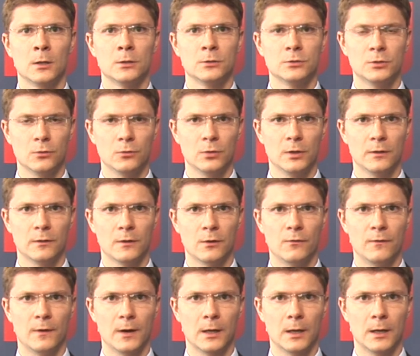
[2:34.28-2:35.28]
Dziękuję za
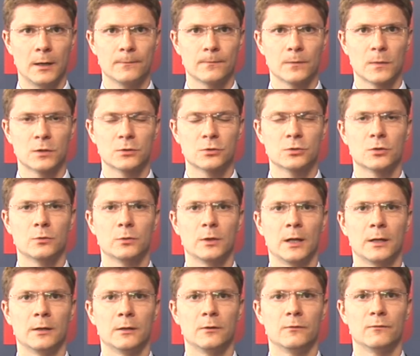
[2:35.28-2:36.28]
uwagę. Życzę
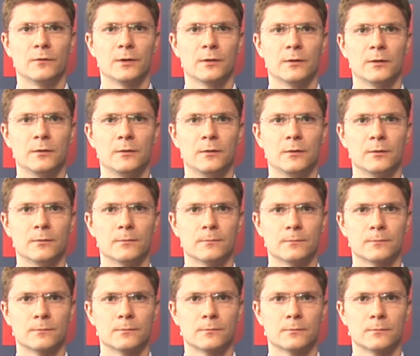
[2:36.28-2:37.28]
udanych
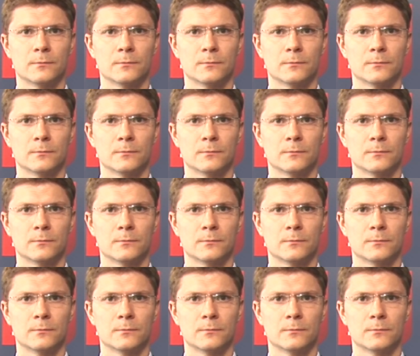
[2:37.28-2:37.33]
inwestycji.